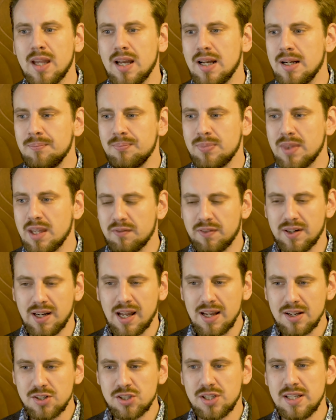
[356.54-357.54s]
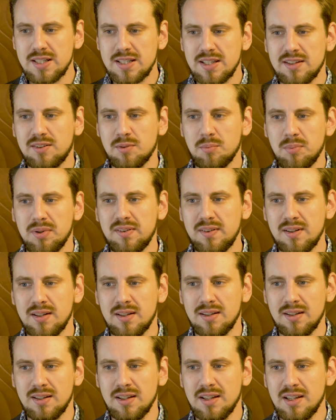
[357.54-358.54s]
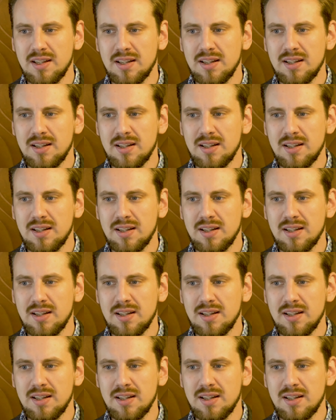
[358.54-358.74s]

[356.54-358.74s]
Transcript: Ähm, von daher stehe ich jetzt so ein bisschen